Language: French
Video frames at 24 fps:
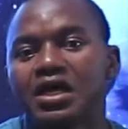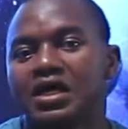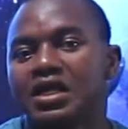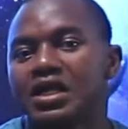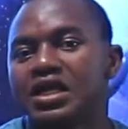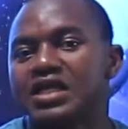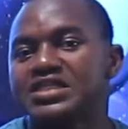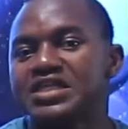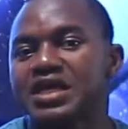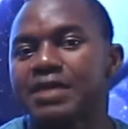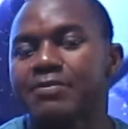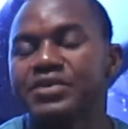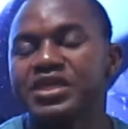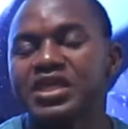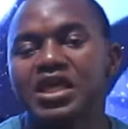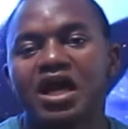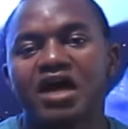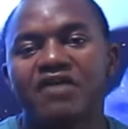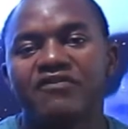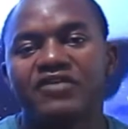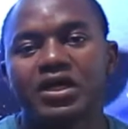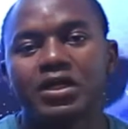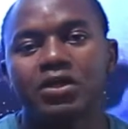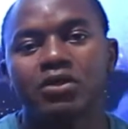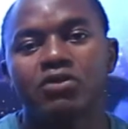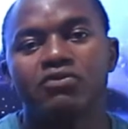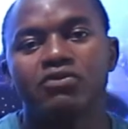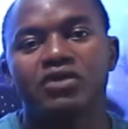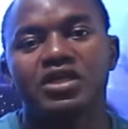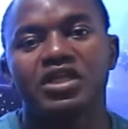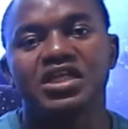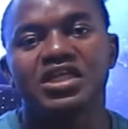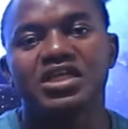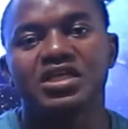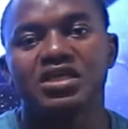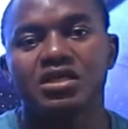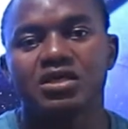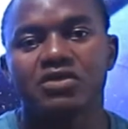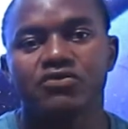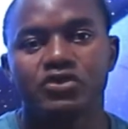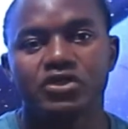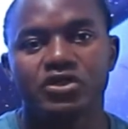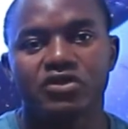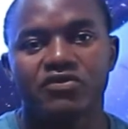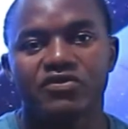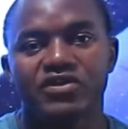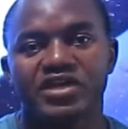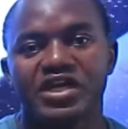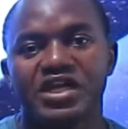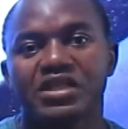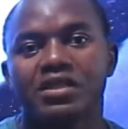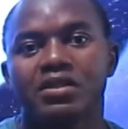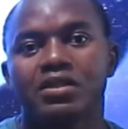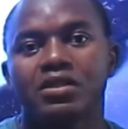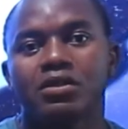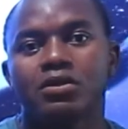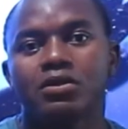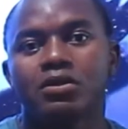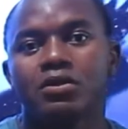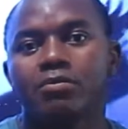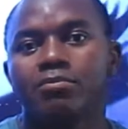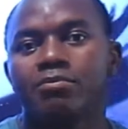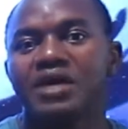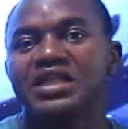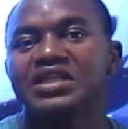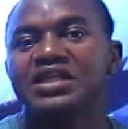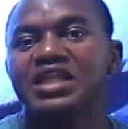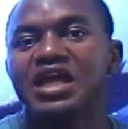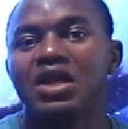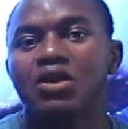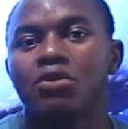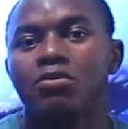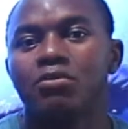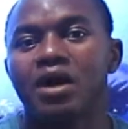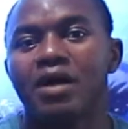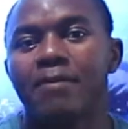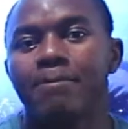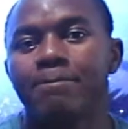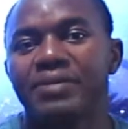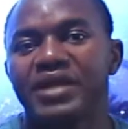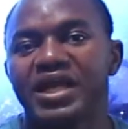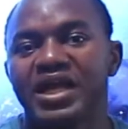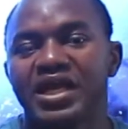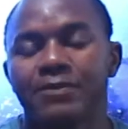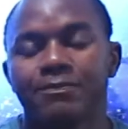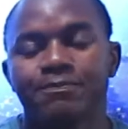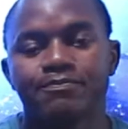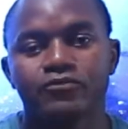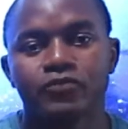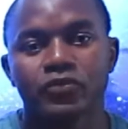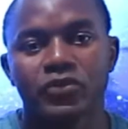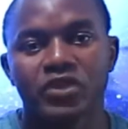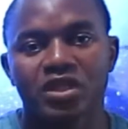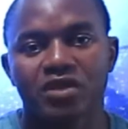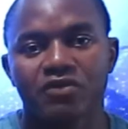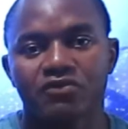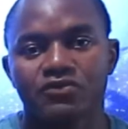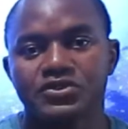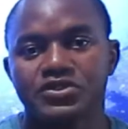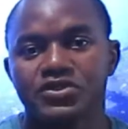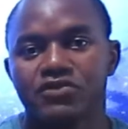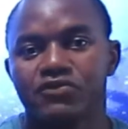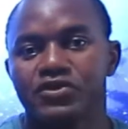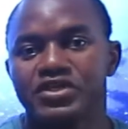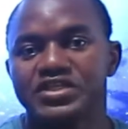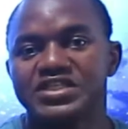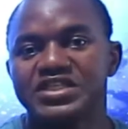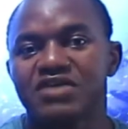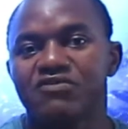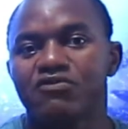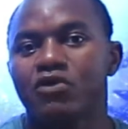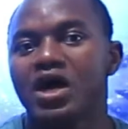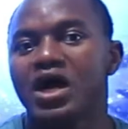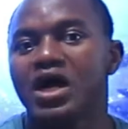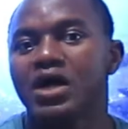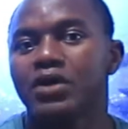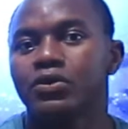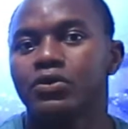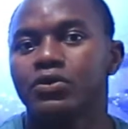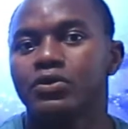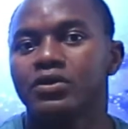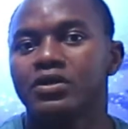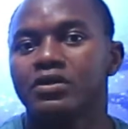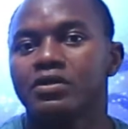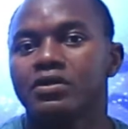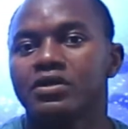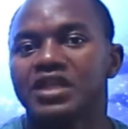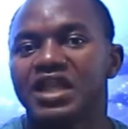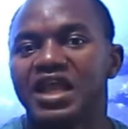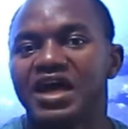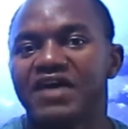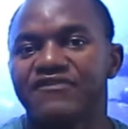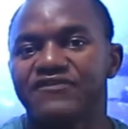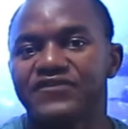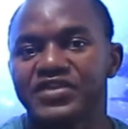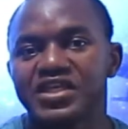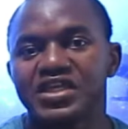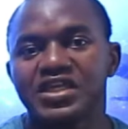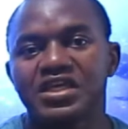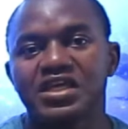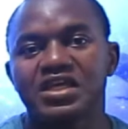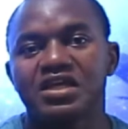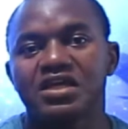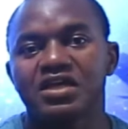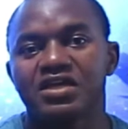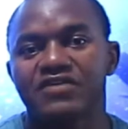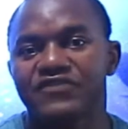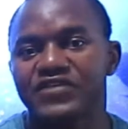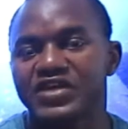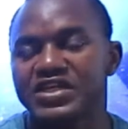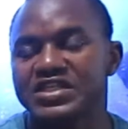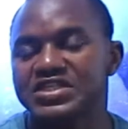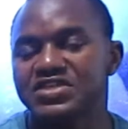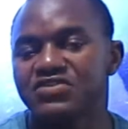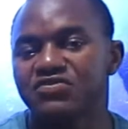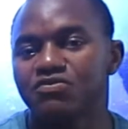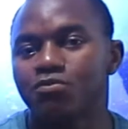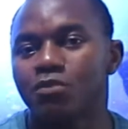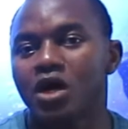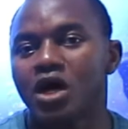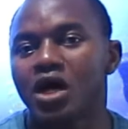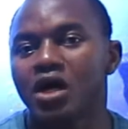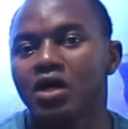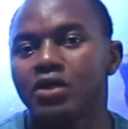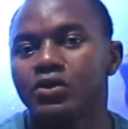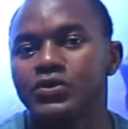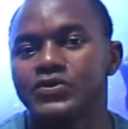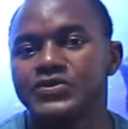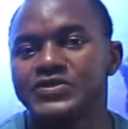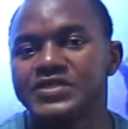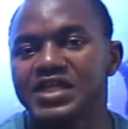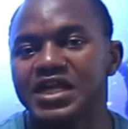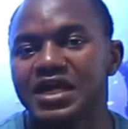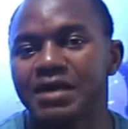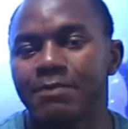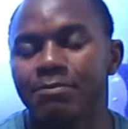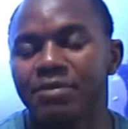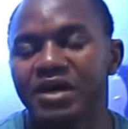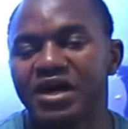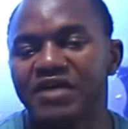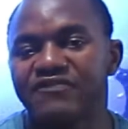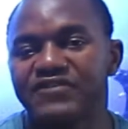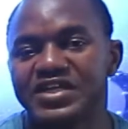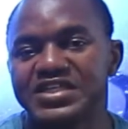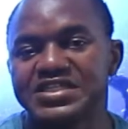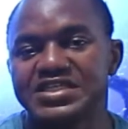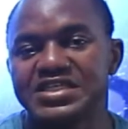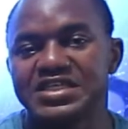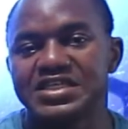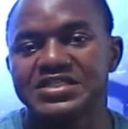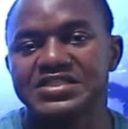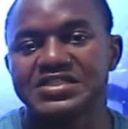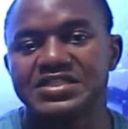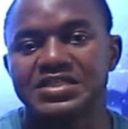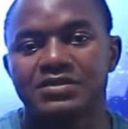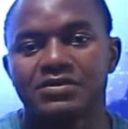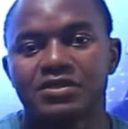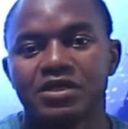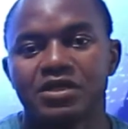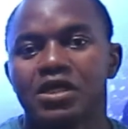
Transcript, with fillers: Les amis, avant de venir, vous devez être euh, mentalement prêt. Vous devez savoir que la vie, effectivement, ne sera pas facile ici.